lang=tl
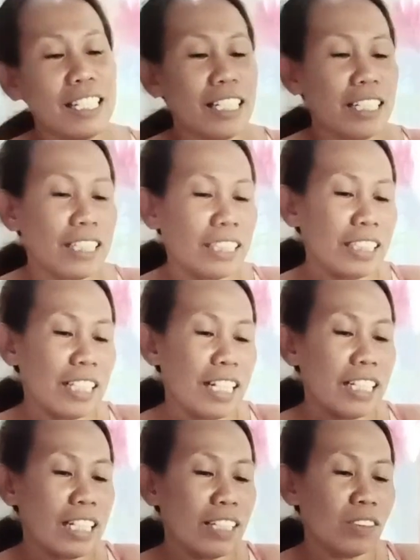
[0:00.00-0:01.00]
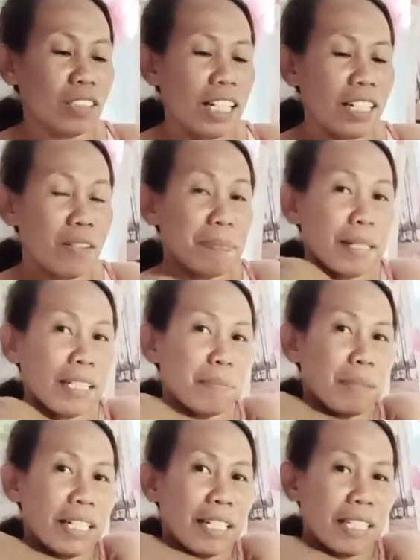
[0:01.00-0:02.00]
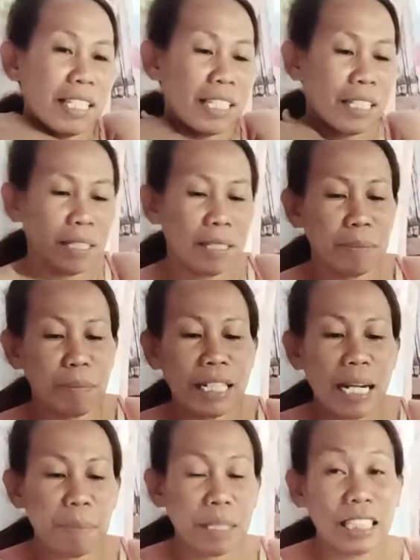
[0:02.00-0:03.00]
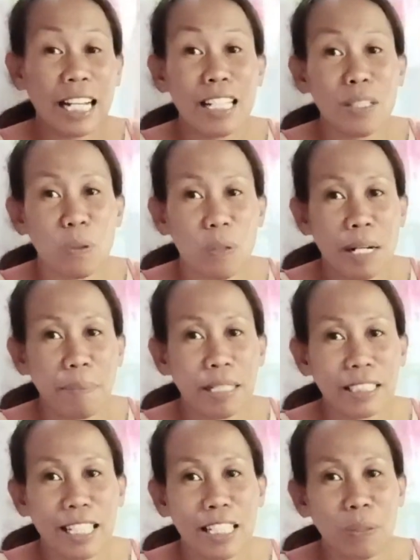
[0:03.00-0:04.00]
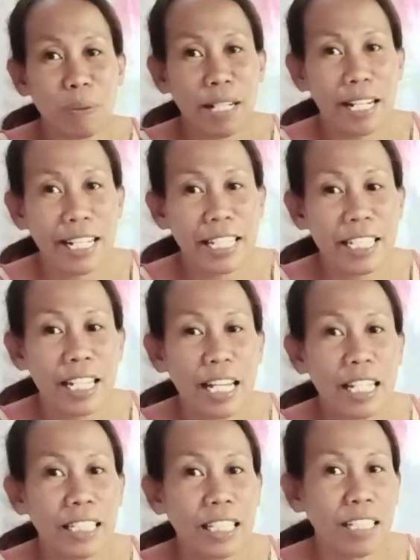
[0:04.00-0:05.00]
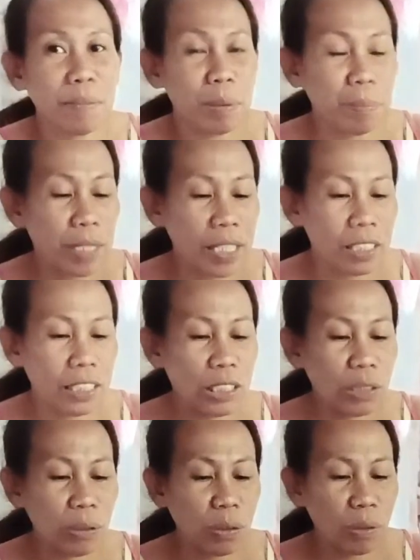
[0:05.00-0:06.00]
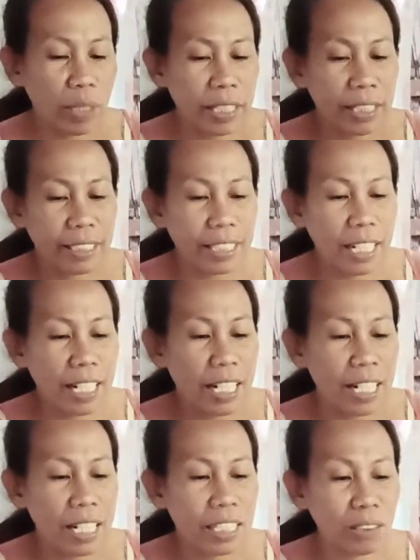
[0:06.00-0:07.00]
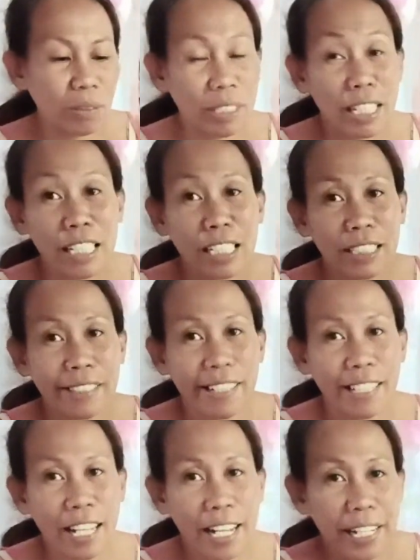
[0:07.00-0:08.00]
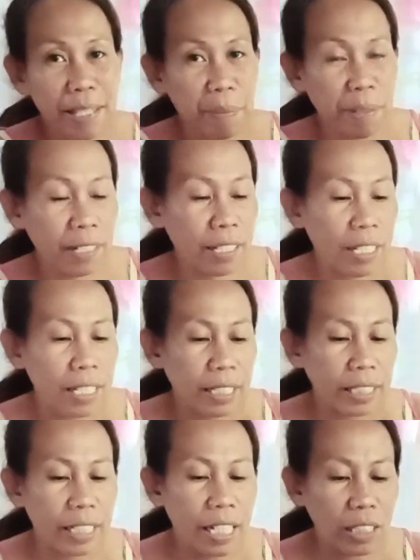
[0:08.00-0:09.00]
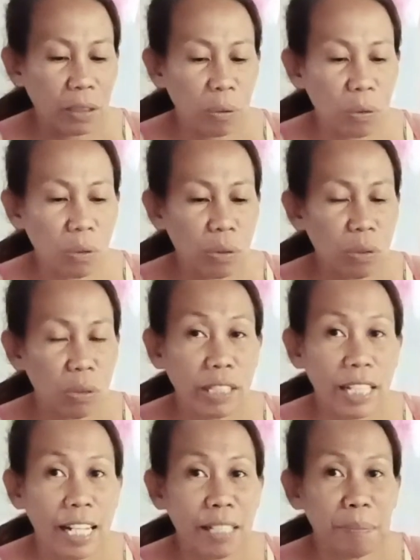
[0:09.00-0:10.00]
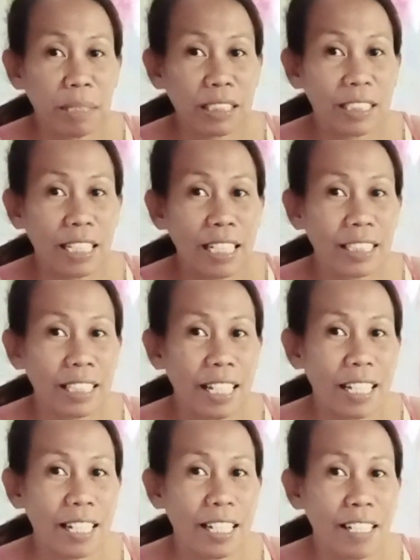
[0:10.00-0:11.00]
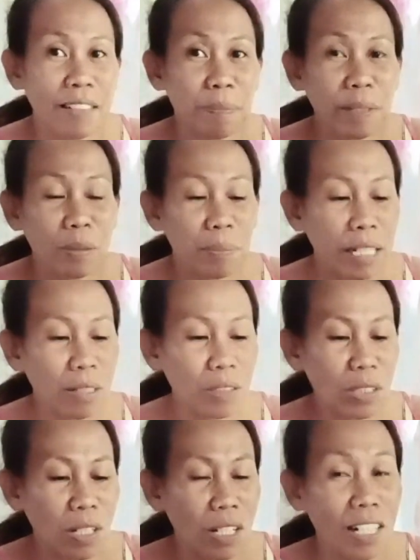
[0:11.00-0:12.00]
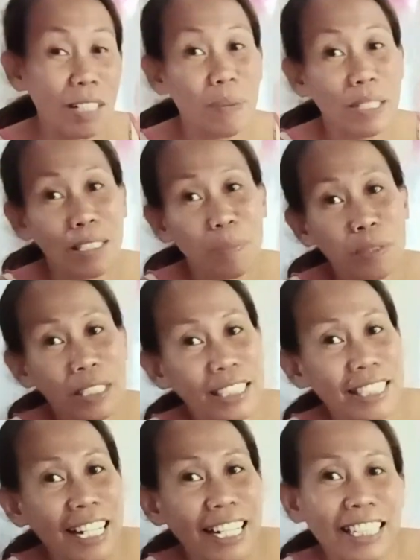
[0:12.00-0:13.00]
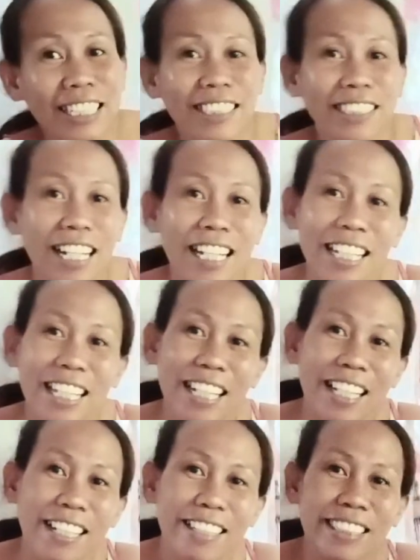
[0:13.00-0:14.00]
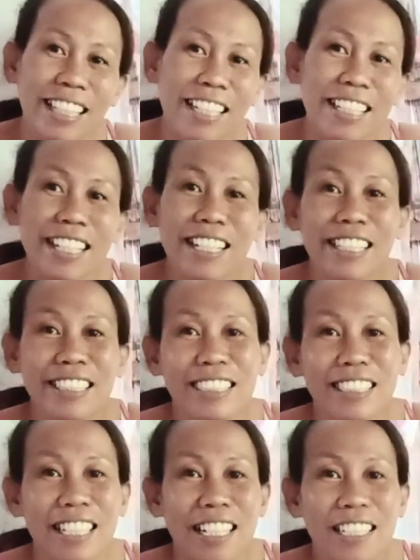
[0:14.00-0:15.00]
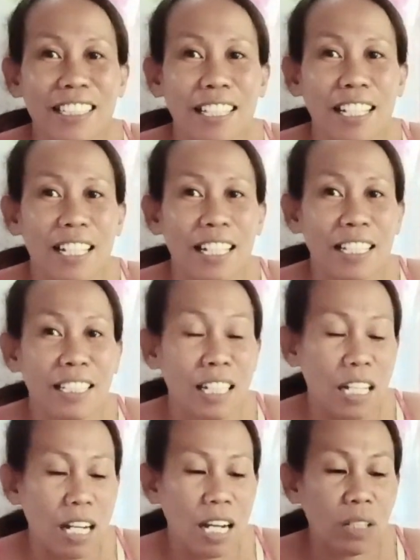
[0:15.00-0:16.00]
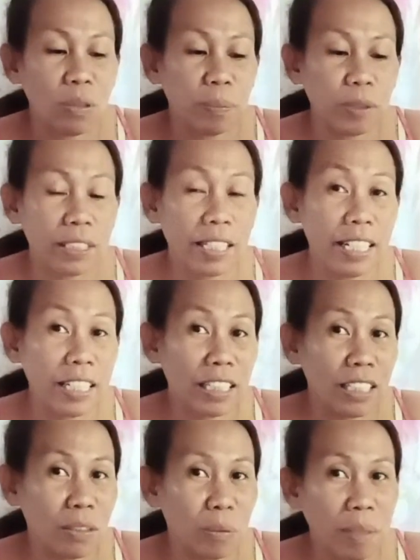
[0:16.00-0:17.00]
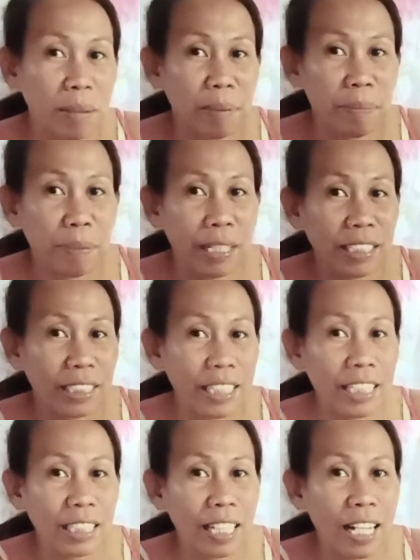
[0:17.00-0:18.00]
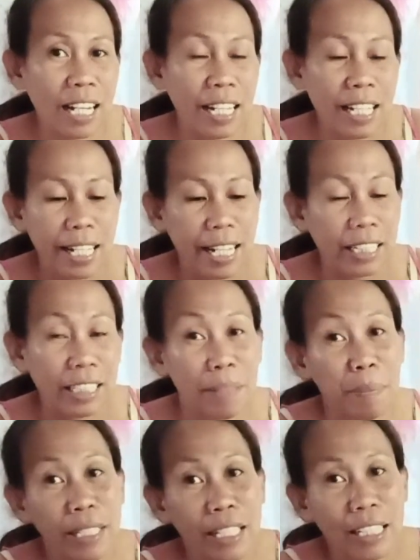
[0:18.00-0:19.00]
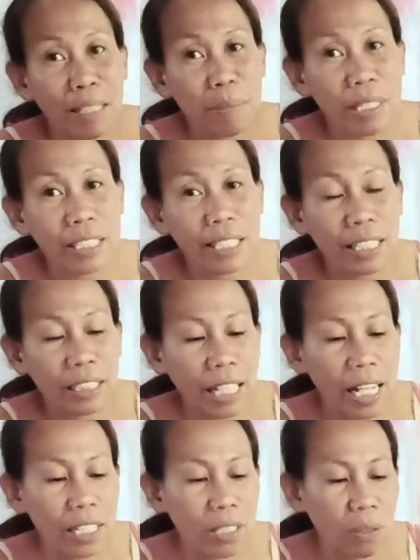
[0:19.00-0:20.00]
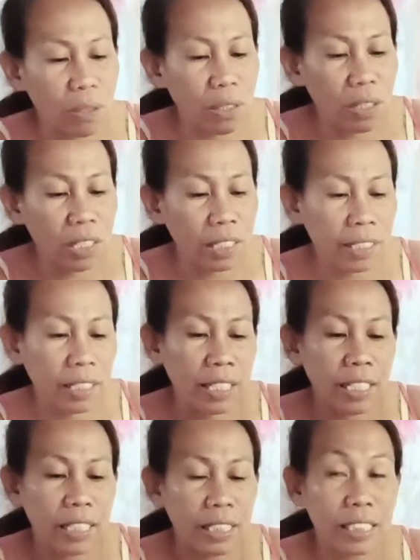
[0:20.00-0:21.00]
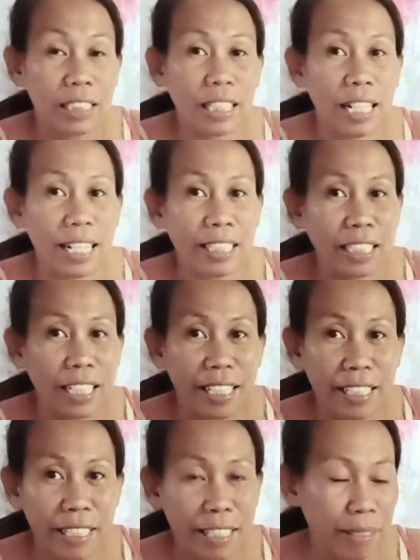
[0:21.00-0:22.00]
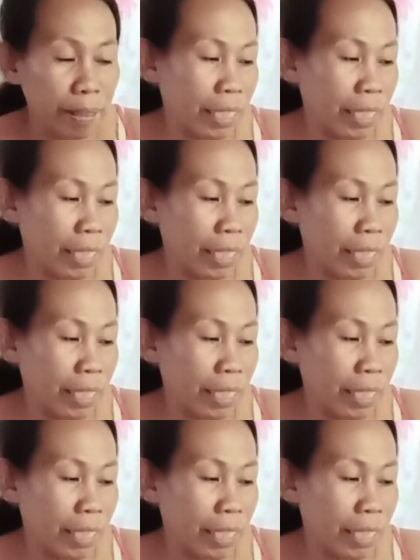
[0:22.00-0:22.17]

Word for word: Ayan, at nag ano tayo para may magamit tayo habang tayo ay nagbibideo. Ayan guys, o kaya nagla-live kaya ito, i-unbox natin. Pero bago yon welcome muna sa aking channel, sa Lian Lens Garden. Ako po si Len, ang inyong mama plantita. At ayan, may gagamitin na tayo sa ating